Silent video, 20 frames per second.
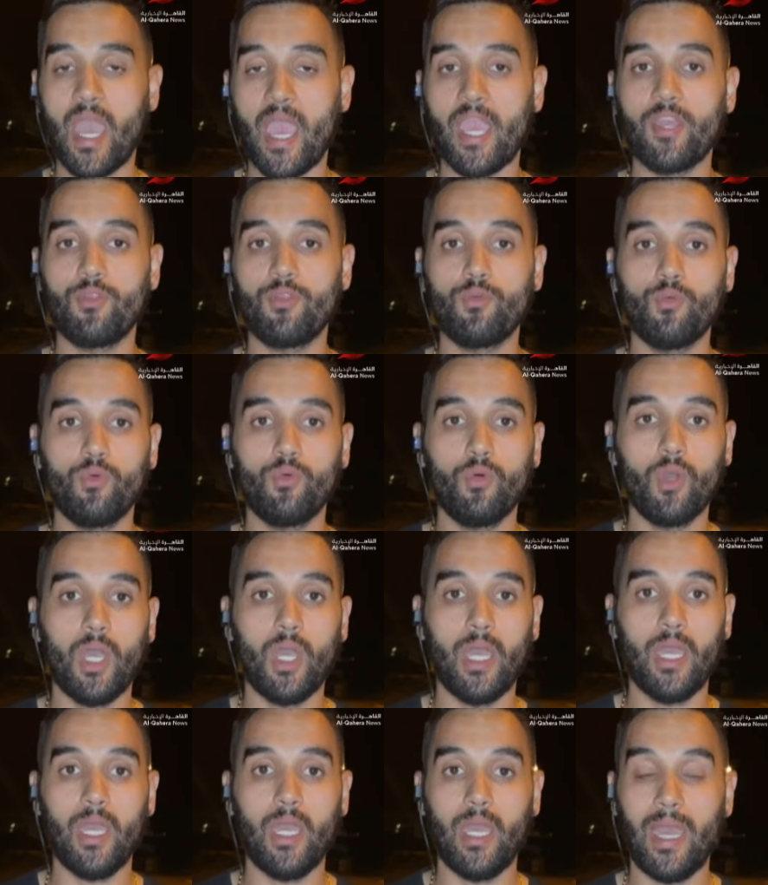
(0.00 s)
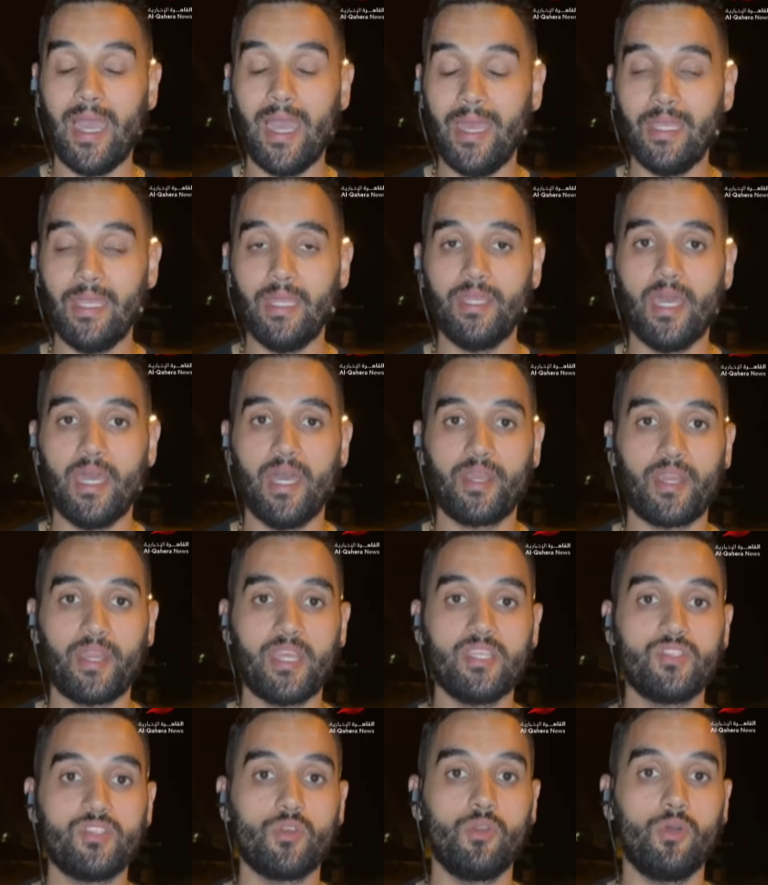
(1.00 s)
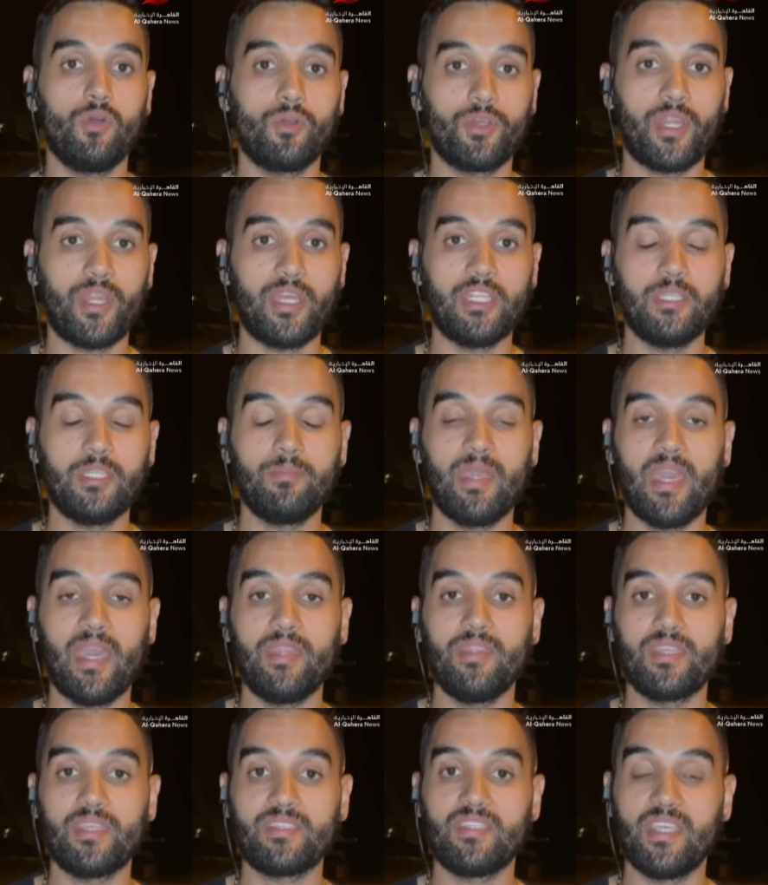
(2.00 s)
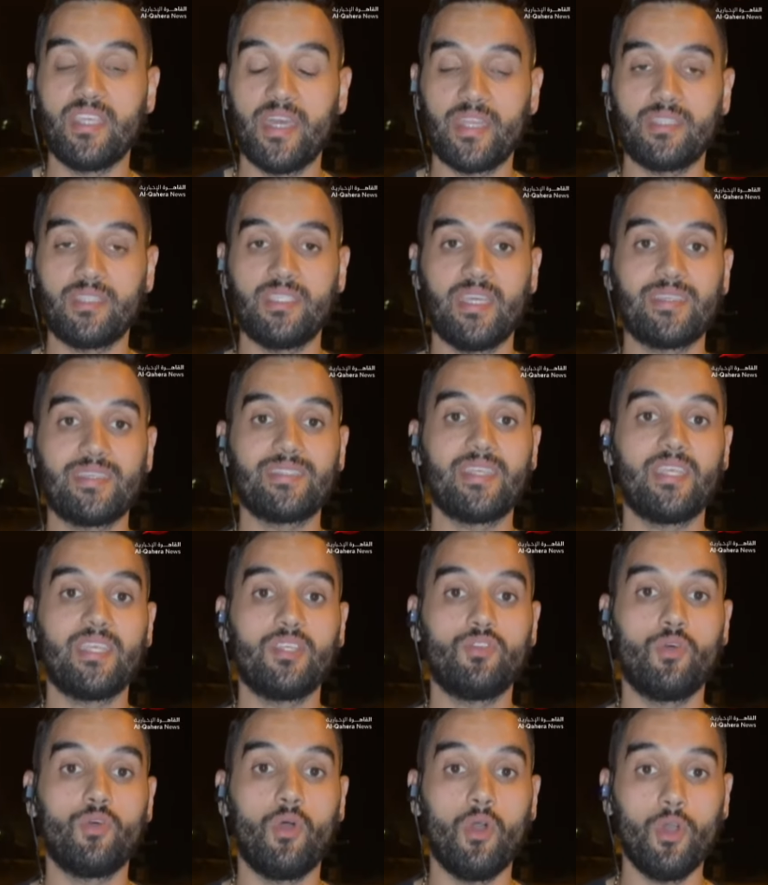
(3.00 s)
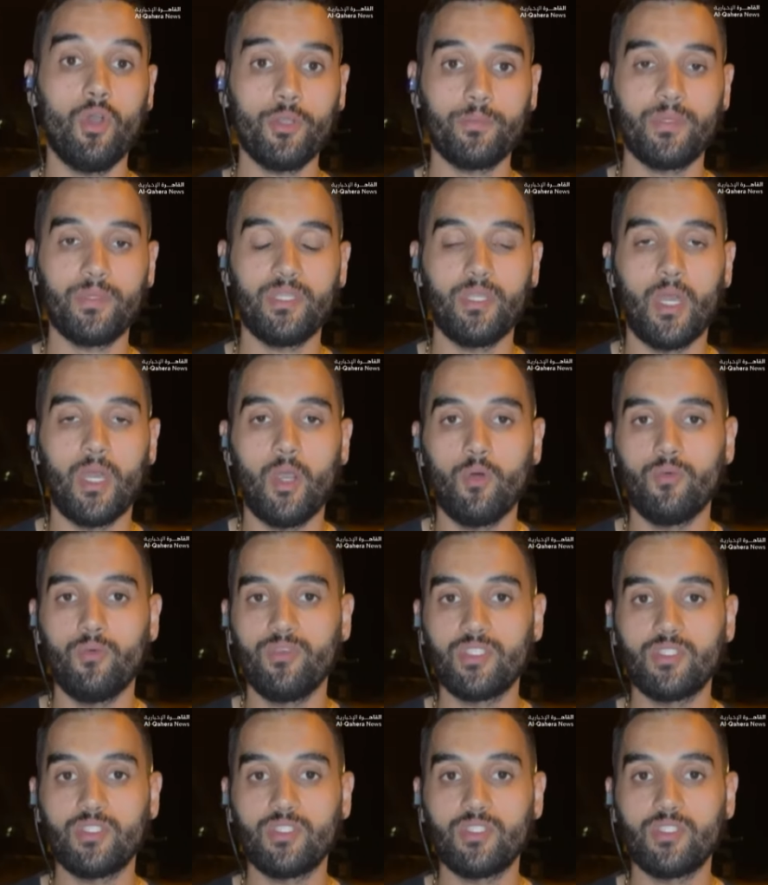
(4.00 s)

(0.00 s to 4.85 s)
حيث آه، أعلن الرئيس الأوكراني بأن زيارة السيد أوربن أو